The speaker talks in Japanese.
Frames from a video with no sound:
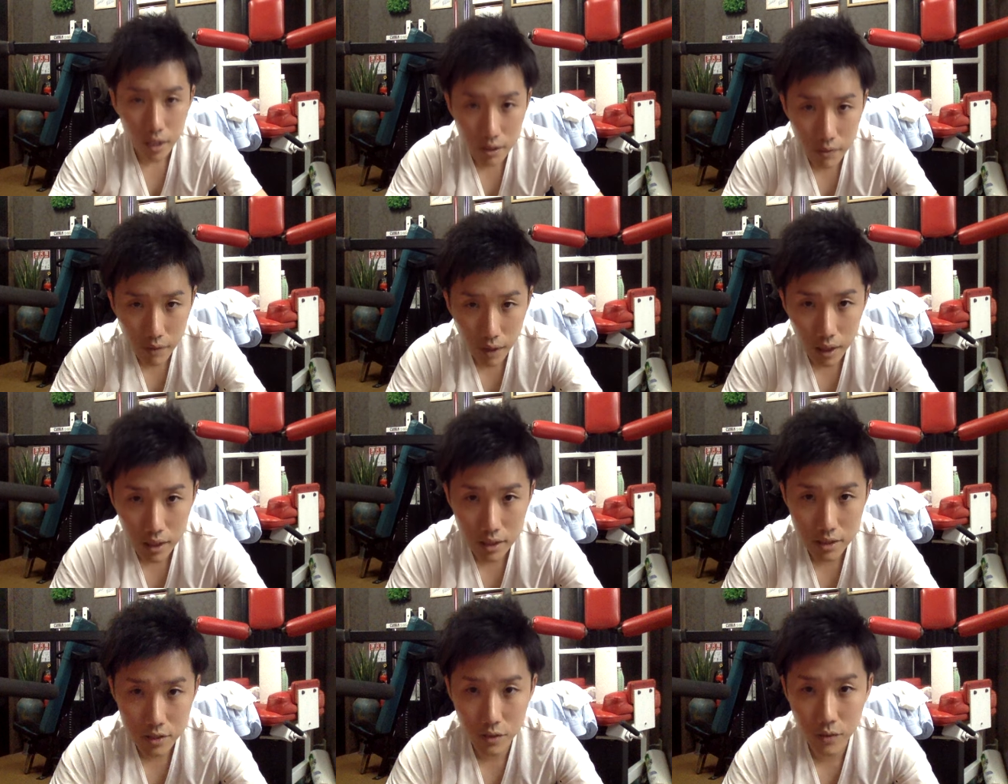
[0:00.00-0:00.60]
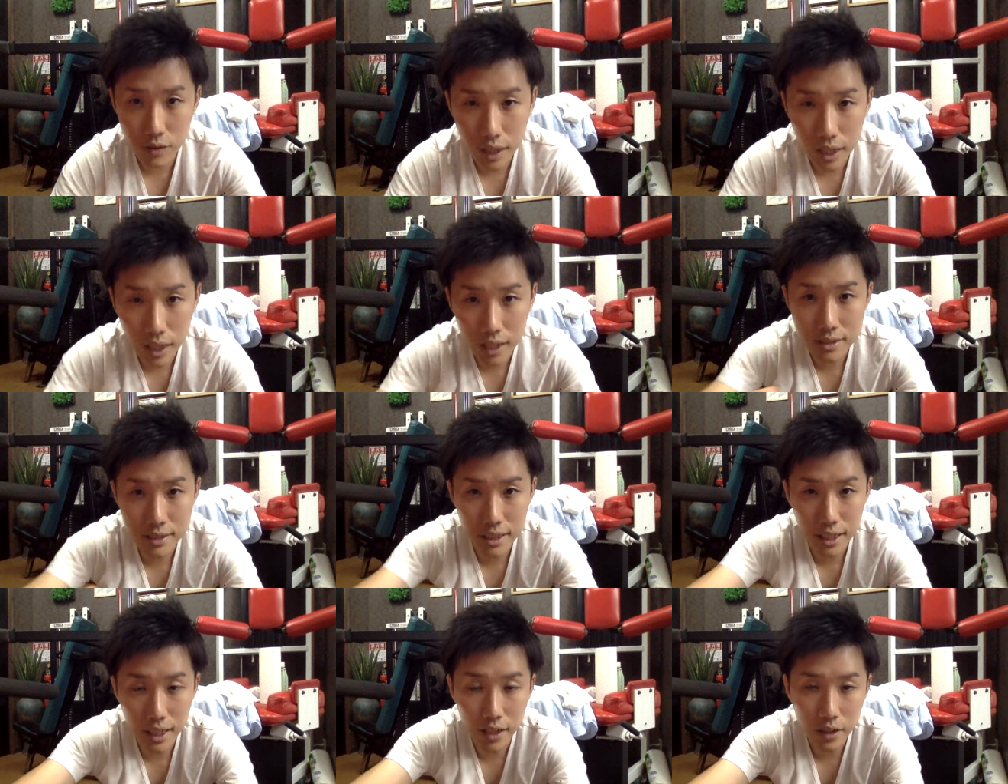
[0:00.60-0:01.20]
では、そんな
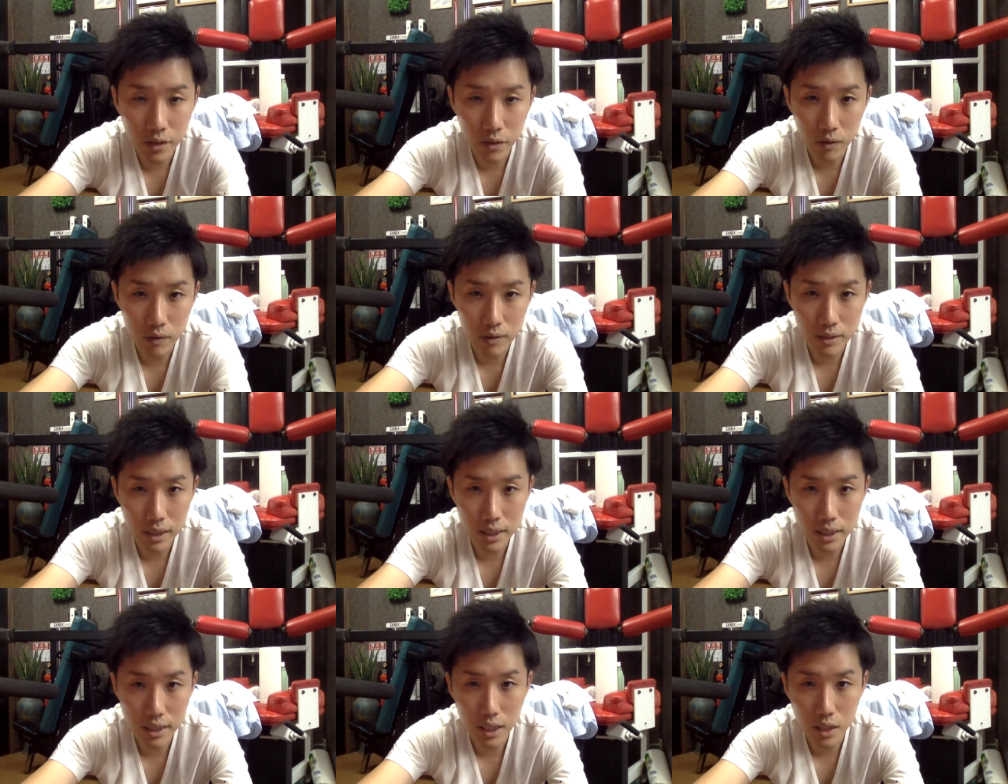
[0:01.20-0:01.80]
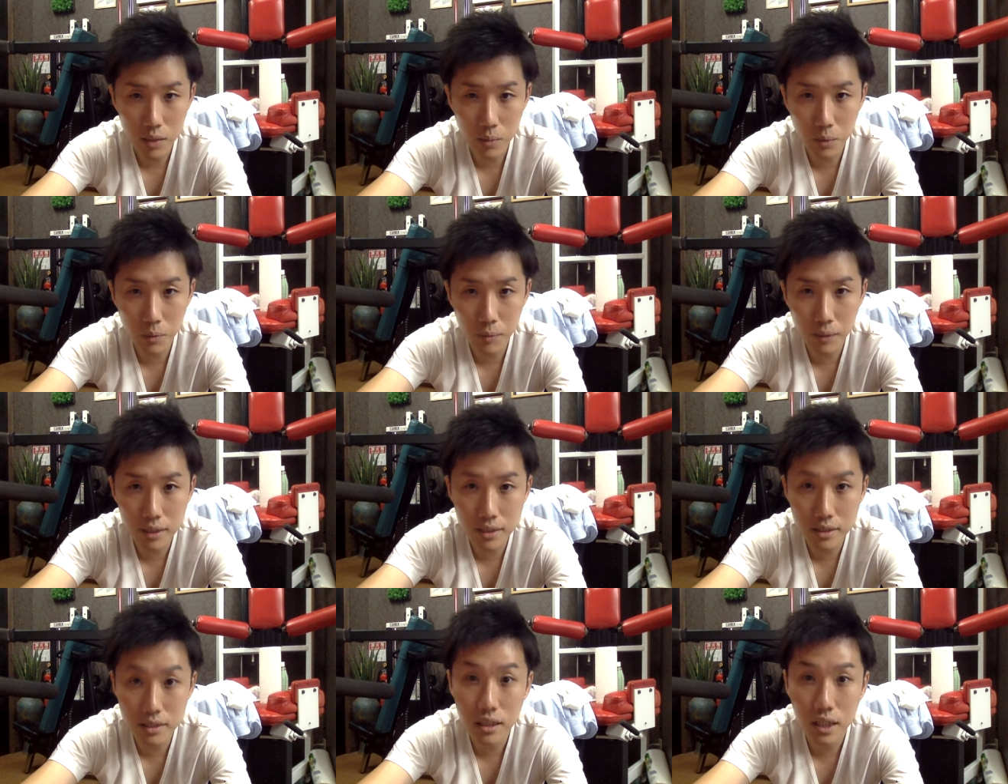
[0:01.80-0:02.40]
感じで今日は終わっていきたいと思い
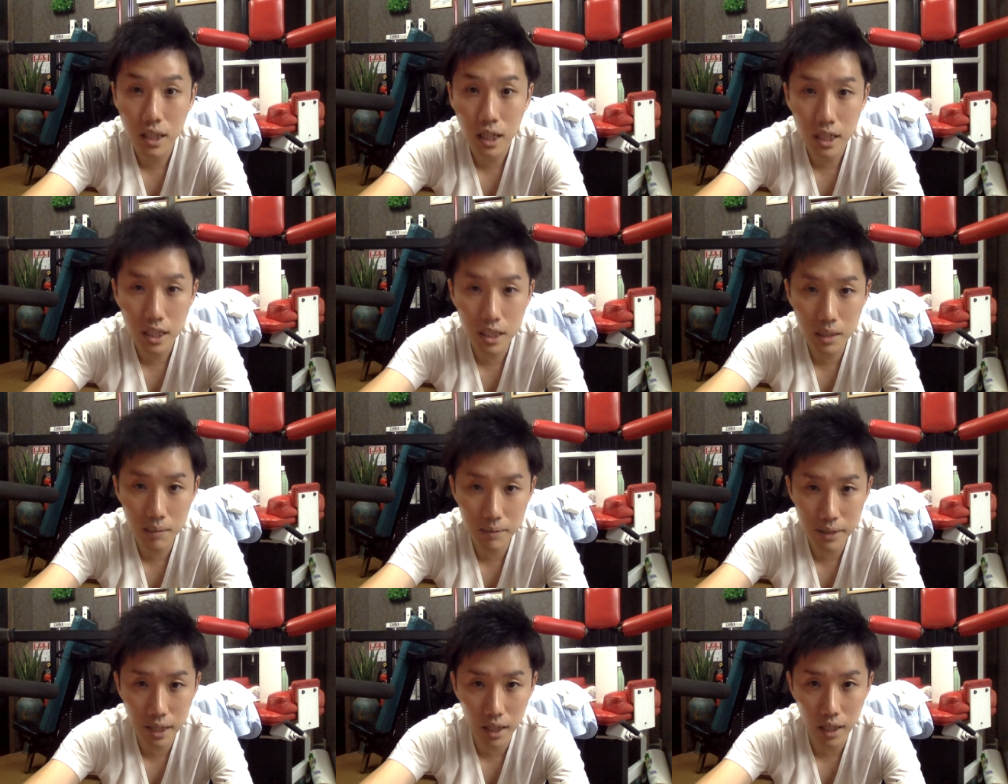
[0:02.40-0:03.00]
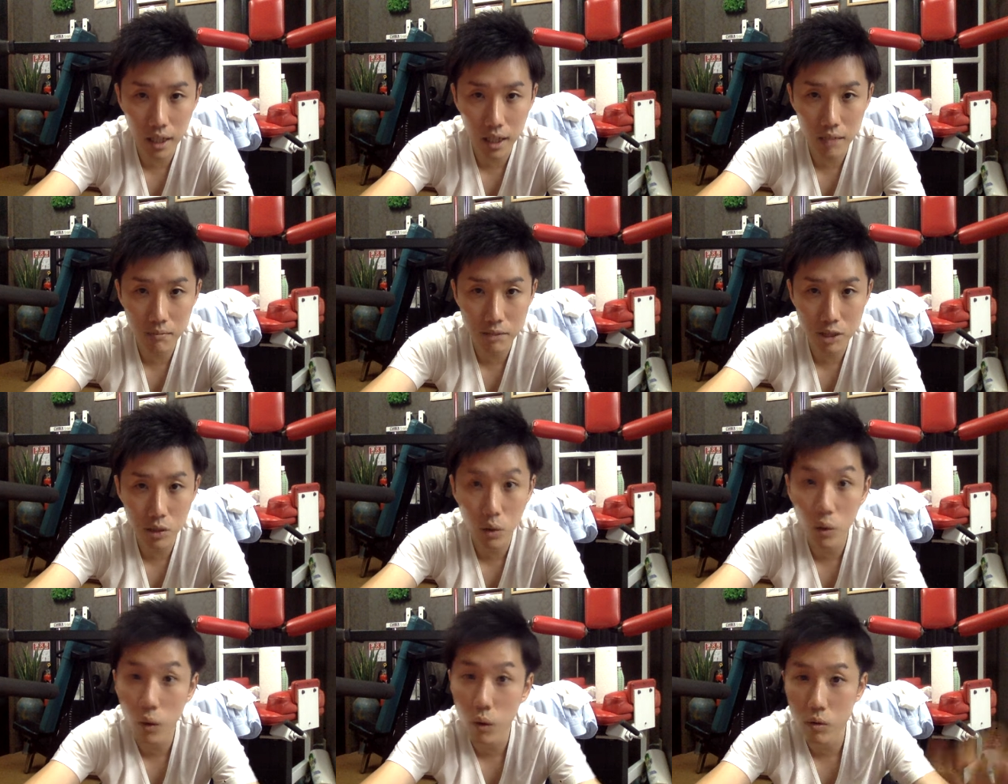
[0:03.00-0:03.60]
ます。ではまた会いま
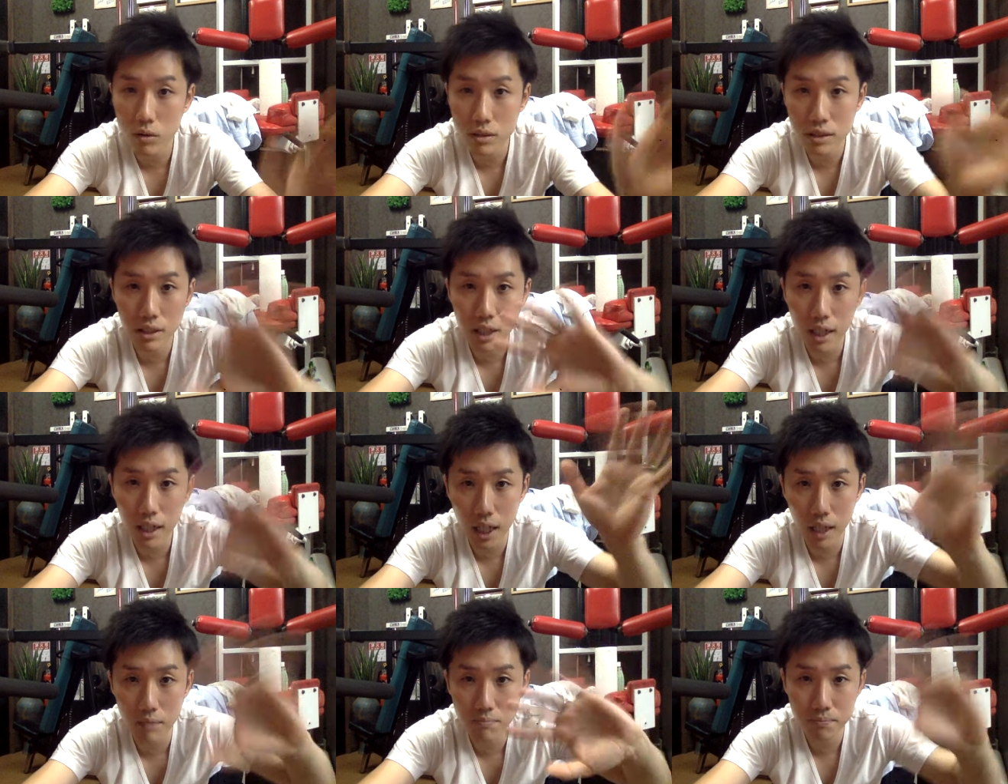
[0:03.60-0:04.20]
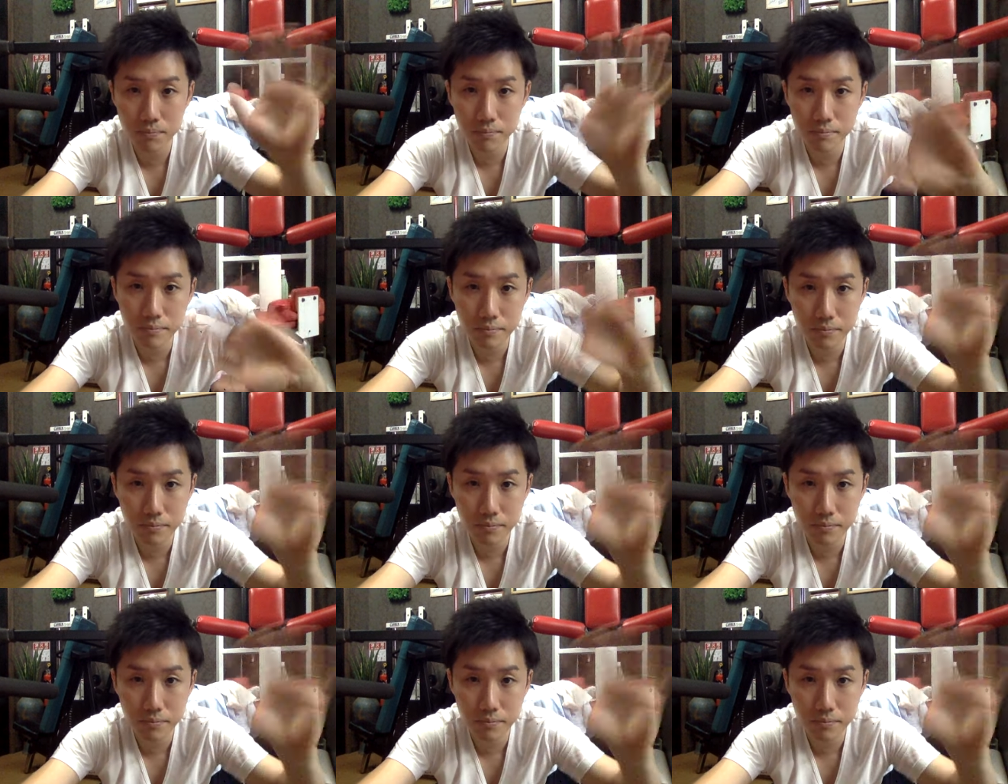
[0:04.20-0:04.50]
しょう。さよなら。